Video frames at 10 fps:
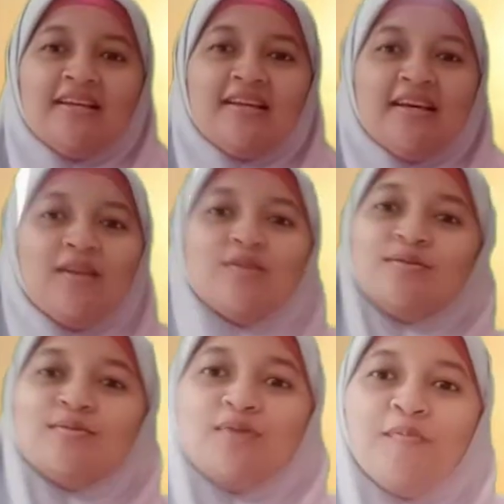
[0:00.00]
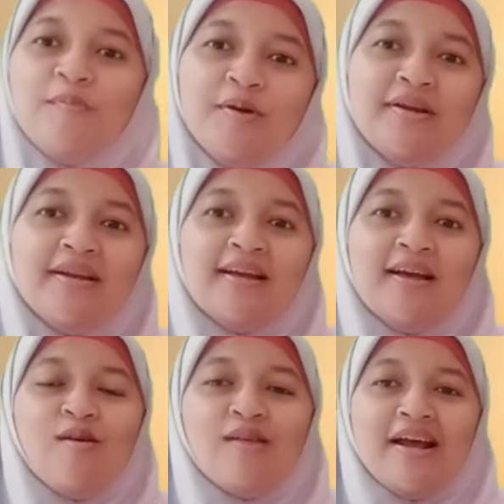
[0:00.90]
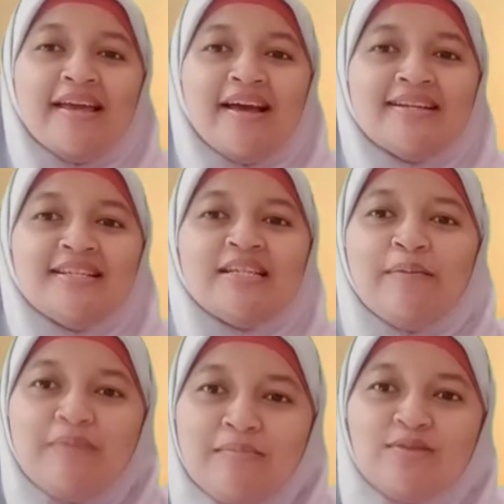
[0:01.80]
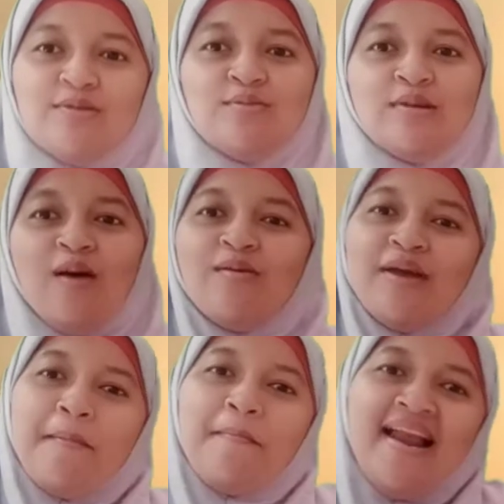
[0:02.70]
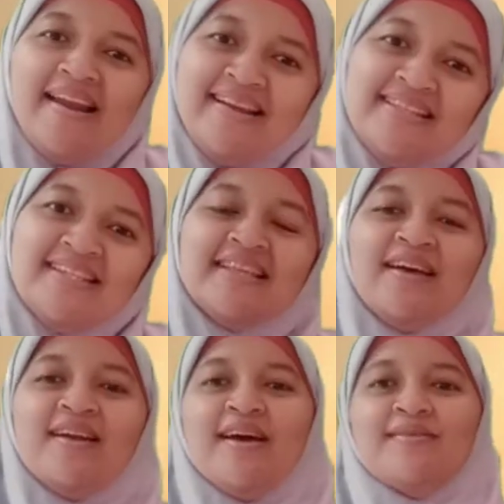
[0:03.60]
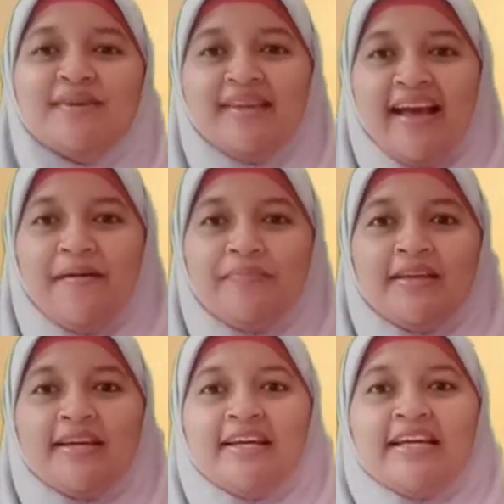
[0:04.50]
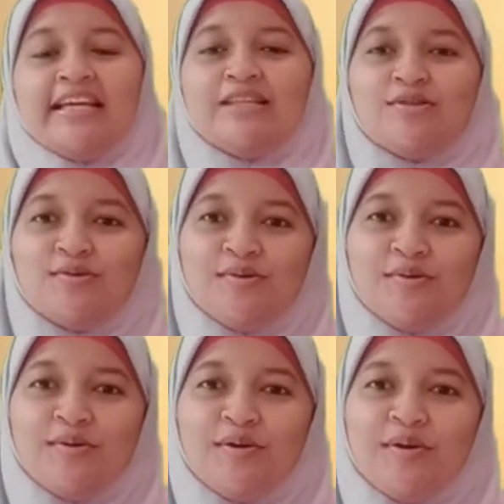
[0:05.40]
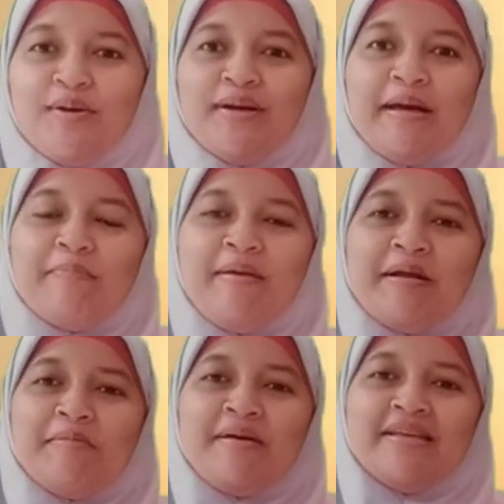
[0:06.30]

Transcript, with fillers: Rasulullah pun orang yang dijamin masuk surga orang yang paling dicintai oleh Allah ya itu apa namanya